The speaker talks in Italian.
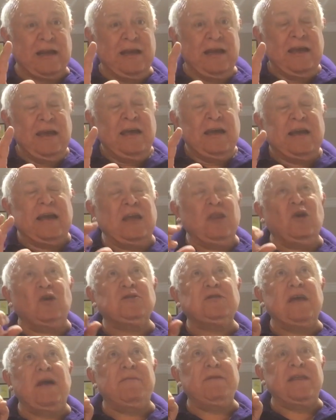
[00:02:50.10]
che non si era
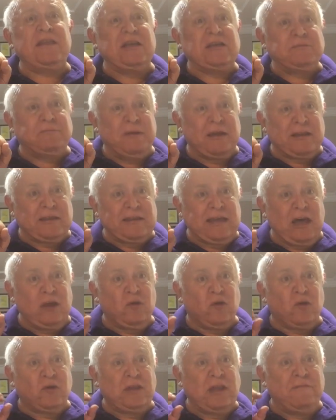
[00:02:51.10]
svegliato
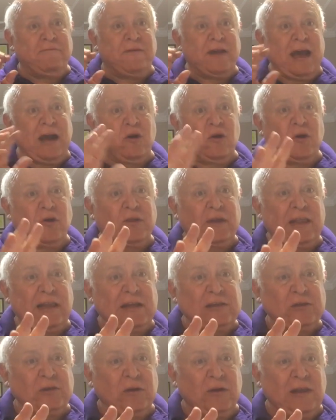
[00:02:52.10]
con il rumore delle
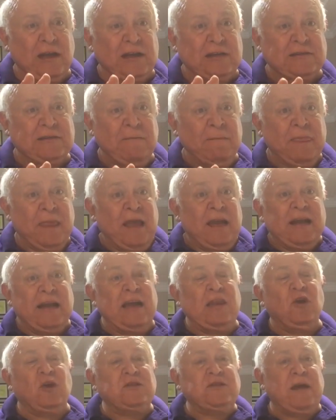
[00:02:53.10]
onde, che non
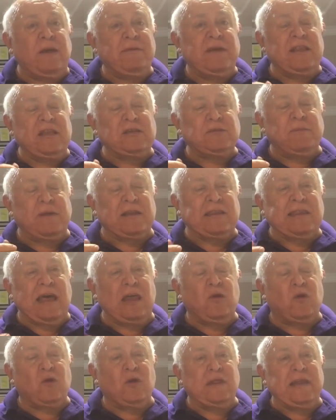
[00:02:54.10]
si era svegliato
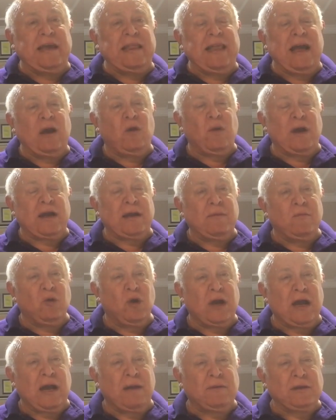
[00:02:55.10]
con l'acqua che
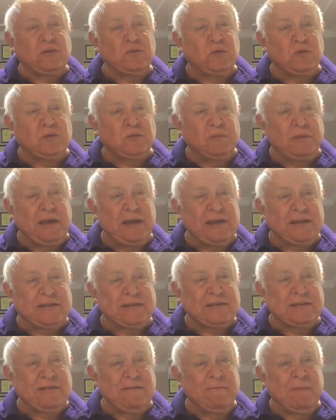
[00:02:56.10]
bagnava i suoi piedi.
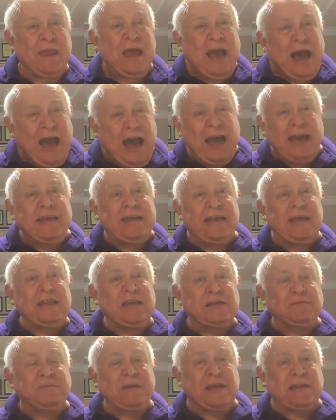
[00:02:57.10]

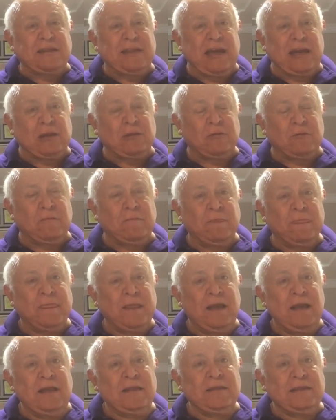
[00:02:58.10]
Dovevano
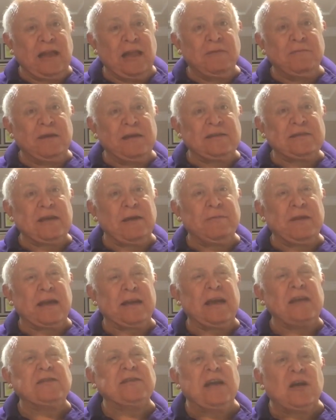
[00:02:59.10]
svegliarlo, magari
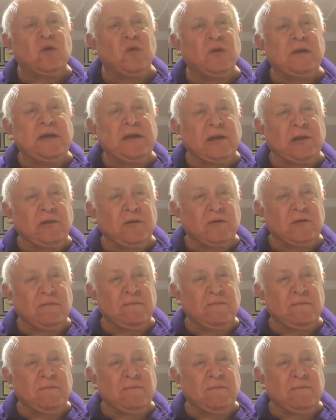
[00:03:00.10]
scuoterlo,